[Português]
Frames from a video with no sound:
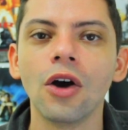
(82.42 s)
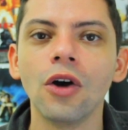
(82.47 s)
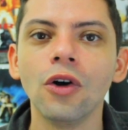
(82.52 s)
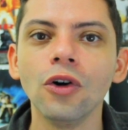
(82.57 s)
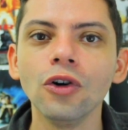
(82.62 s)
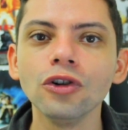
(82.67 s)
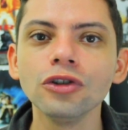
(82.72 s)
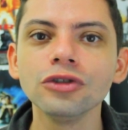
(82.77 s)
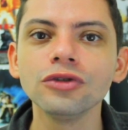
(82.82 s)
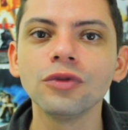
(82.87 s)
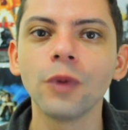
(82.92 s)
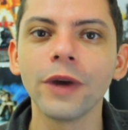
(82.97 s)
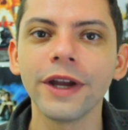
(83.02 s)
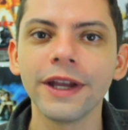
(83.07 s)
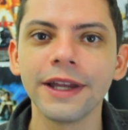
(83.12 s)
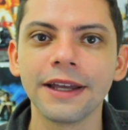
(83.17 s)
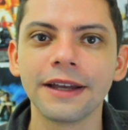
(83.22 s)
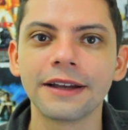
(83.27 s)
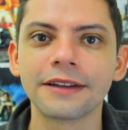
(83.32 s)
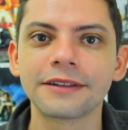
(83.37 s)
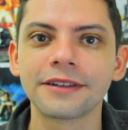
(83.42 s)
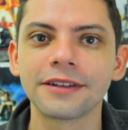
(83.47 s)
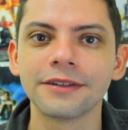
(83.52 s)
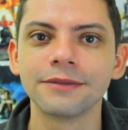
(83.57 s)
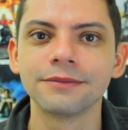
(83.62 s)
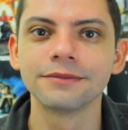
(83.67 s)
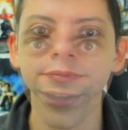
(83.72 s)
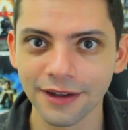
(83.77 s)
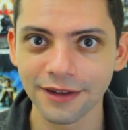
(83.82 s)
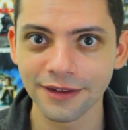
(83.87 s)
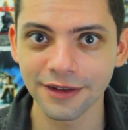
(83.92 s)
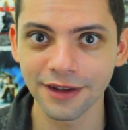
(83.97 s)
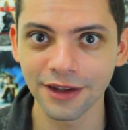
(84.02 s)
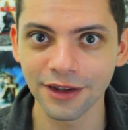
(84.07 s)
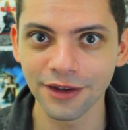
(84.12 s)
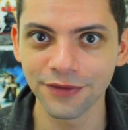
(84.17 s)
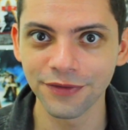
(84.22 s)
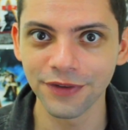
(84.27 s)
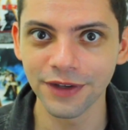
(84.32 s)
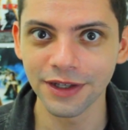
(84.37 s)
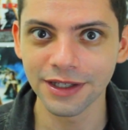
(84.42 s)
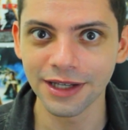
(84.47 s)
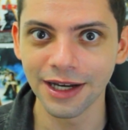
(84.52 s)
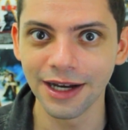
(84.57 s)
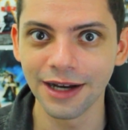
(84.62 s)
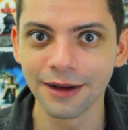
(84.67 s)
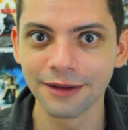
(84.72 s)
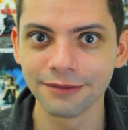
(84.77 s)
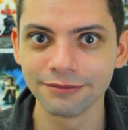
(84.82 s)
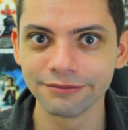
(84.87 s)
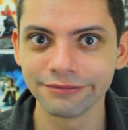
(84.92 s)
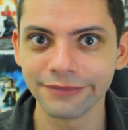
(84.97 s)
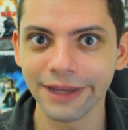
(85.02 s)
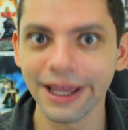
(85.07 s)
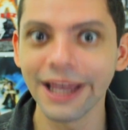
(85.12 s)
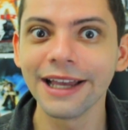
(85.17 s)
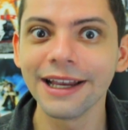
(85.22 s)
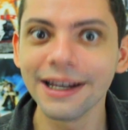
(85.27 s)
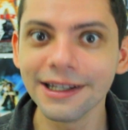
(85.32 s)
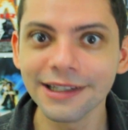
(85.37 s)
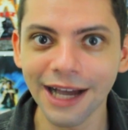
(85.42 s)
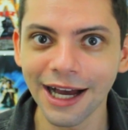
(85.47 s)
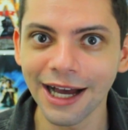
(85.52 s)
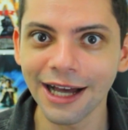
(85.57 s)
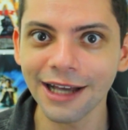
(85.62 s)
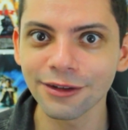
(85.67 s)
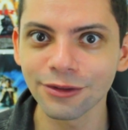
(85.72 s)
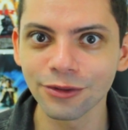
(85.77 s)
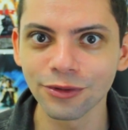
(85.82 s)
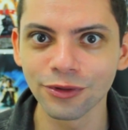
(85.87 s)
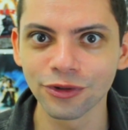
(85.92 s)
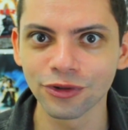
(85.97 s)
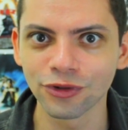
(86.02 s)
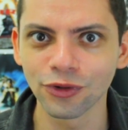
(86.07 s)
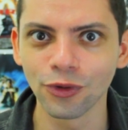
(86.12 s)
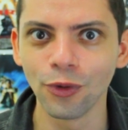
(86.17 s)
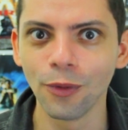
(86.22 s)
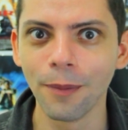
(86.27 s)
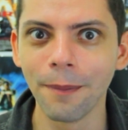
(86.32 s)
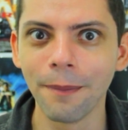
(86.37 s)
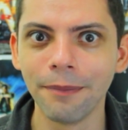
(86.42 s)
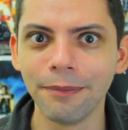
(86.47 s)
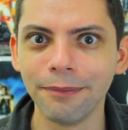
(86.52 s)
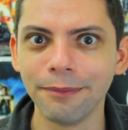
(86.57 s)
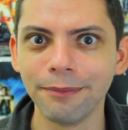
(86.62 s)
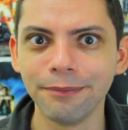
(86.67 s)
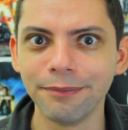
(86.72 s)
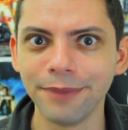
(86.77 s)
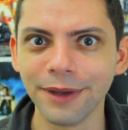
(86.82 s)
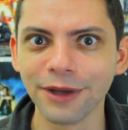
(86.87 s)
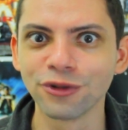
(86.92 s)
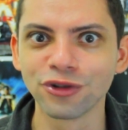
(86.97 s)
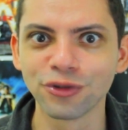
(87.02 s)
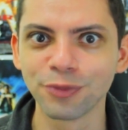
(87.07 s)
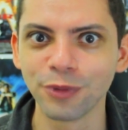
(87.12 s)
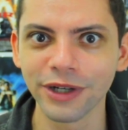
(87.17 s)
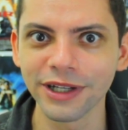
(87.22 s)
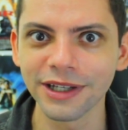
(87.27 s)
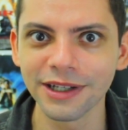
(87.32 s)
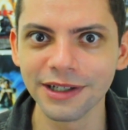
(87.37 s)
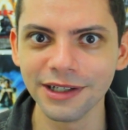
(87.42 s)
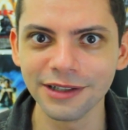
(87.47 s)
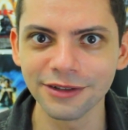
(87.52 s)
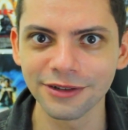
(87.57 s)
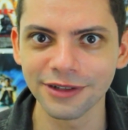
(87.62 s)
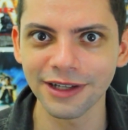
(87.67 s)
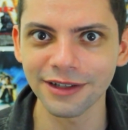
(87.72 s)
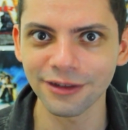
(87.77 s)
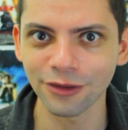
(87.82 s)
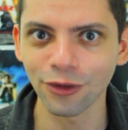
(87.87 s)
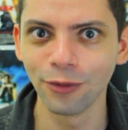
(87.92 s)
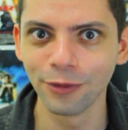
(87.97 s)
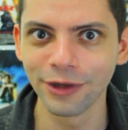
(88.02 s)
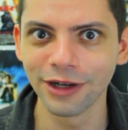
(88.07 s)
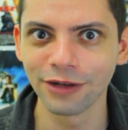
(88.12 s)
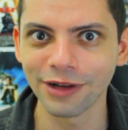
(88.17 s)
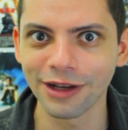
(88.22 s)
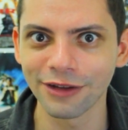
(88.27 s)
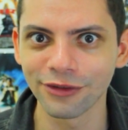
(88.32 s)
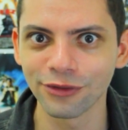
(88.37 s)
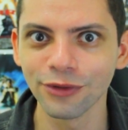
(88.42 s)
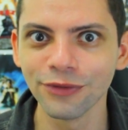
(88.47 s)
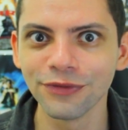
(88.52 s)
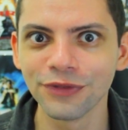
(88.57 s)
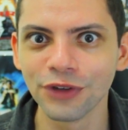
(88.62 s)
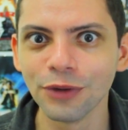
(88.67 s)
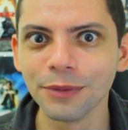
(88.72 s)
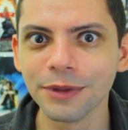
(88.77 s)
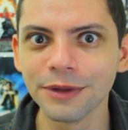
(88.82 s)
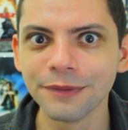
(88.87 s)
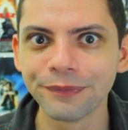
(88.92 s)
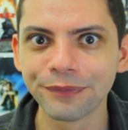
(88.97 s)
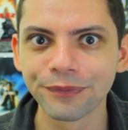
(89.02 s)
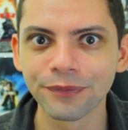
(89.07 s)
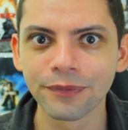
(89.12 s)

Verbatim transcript: Hoodwinked significa enganados ou pegos por engano, né? Como é no caso do filme.